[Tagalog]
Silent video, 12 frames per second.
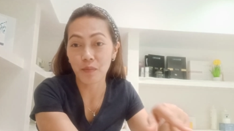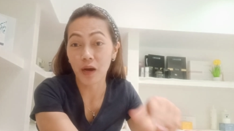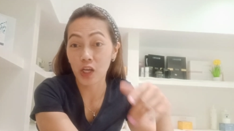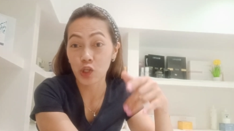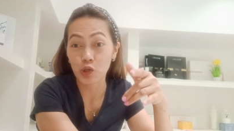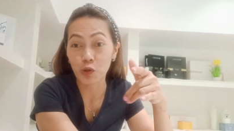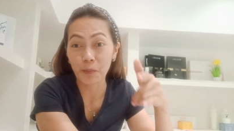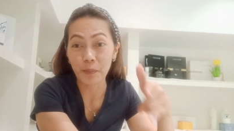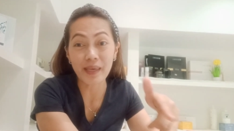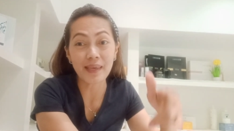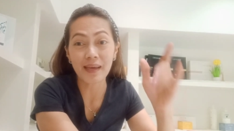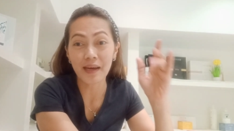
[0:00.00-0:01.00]
mga
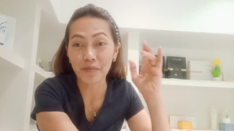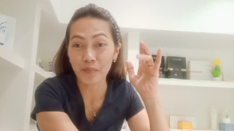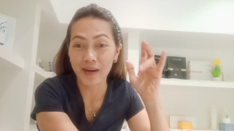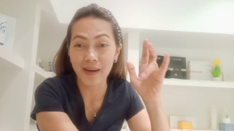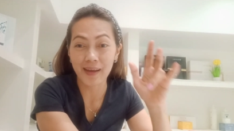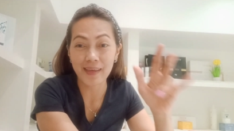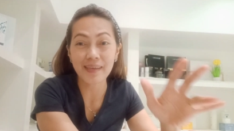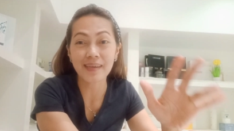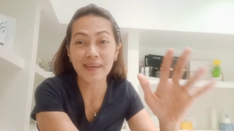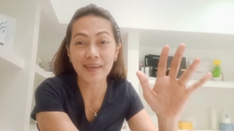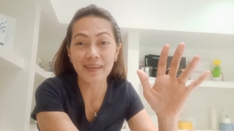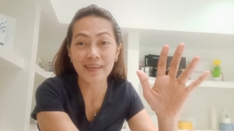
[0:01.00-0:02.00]
European, mga
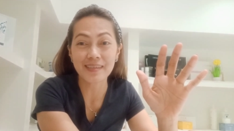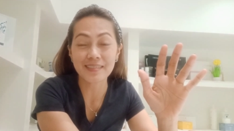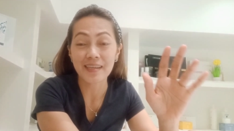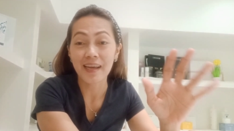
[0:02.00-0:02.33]
English,